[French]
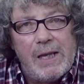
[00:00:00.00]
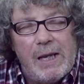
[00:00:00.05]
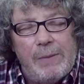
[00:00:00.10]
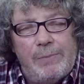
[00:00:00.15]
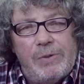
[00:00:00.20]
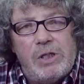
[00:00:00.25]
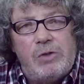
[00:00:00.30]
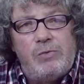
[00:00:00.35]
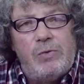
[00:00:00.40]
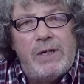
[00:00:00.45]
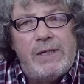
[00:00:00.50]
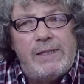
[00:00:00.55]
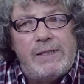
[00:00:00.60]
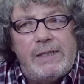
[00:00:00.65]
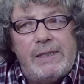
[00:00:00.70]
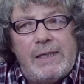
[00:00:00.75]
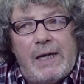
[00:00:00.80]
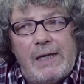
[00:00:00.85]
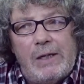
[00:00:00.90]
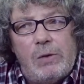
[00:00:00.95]
Et puis, je voulais
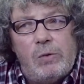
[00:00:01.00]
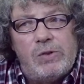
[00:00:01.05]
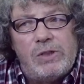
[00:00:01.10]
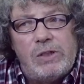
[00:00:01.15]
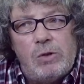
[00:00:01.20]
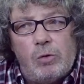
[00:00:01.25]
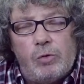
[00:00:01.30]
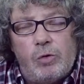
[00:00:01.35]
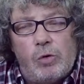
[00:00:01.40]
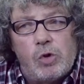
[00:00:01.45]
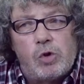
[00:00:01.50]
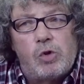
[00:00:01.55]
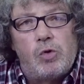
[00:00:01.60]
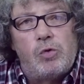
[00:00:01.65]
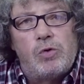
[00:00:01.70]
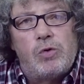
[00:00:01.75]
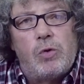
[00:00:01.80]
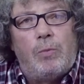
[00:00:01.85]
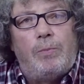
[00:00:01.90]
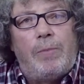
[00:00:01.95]
signaler aussi autre
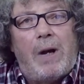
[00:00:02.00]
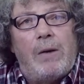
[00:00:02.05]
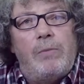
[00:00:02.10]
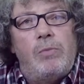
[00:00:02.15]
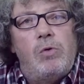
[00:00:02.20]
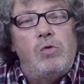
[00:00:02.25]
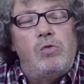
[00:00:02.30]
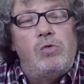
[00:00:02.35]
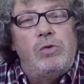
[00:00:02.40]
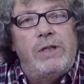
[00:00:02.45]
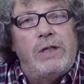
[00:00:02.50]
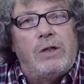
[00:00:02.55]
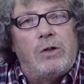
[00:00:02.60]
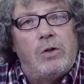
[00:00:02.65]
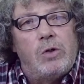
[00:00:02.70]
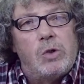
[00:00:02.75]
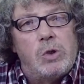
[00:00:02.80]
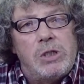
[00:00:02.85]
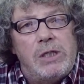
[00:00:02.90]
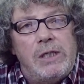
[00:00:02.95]
chose, on parle beaucoup
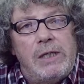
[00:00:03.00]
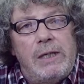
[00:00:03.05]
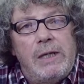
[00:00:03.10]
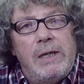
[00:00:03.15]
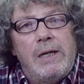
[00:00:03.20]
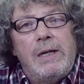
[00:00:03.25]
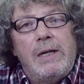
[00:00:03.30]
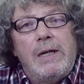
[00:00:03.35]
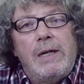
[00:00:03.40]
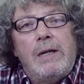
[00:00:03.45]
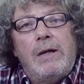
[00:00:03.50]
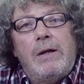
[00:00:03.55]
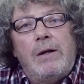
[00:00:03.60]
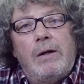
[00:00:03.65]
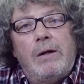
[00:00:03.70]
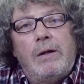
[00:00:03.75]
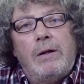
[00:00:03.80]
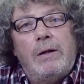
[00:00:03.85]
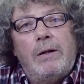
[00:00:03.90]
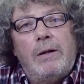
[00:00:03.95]
d'écologie,
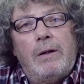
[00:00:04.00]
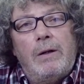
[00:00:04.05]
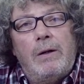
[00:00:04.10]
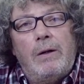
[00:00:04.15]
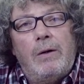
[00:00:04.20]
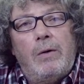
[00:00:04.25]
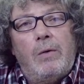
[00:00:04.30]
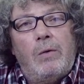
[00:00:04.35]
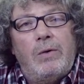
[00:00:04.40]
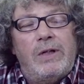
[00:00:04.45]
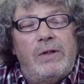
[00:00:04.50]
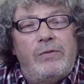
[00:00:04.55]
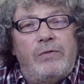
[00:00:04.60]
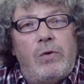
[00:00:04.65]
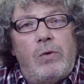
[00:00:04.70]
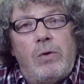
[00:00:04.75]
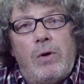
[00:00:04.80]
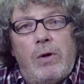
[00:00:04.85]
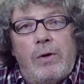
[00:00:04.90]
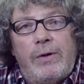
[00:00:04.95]
euh, au
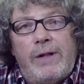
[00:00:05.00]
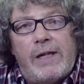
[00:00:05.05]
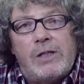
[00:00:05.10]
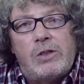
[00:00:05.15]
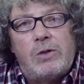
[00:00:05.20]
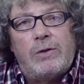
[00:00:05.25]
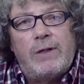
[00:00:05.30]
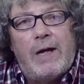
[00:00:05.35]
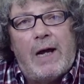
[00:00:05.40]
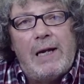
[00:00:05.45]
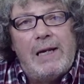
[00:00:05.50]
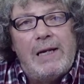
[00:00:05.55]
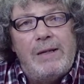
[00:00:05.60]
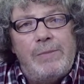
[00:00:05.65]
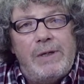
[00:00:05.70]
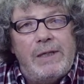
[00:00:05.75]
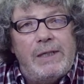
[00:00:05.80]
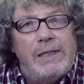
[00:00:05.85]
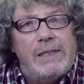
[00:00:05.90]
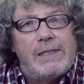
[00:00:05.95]
niveau national, les
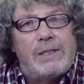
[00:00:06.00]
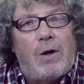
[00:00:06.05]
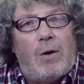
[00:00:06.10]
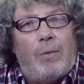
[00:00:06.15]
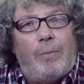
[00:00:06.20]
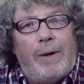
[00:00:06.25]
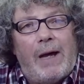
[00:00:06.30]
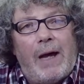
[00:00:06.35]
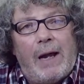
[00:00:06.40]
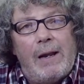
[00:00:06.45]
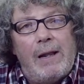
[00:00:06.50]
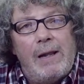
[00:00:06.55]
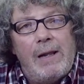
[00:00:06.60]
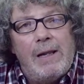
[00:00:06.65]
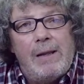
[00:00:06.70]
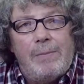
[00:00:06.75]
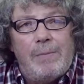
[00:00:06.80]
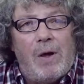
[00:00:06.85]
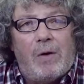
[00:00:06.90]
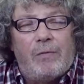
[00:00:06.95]
ministres en parlent,
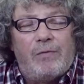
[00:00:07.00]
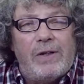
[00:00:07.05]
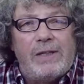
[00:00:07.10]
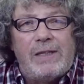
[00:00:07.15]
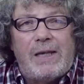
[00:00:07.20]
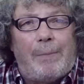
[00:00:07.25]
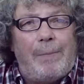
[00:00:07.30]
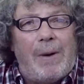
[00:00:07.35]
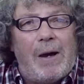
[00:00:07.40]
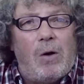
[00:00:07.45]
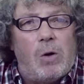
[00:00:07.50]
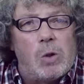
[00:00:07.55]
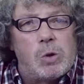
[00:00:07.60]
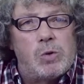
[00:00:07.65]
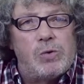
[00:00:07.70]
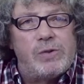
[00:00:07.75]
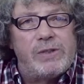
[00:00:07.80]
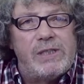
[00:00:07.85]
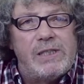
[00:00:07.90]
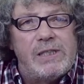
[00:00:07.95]
mais en fait, il n'y a pas
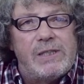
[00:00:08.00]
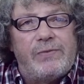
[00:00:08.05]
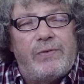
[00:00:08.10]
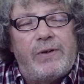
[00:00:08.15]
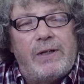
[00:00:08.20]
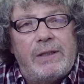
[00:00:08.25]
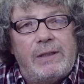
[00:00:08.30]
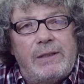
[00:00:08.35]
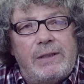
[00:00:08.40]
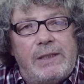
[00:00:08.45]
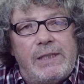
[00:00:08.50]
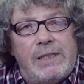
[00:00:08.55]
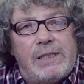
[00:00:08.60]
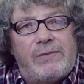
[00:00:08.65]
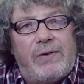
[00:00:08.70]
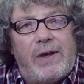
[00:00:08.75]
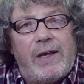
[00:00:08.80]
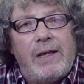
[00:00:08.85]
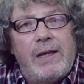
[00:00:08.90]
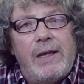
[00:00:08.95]
grand-chose qui se fait. Qui
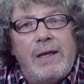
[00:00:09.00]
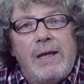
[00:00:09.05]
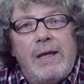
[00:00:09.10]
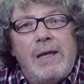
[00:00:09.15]
se fait.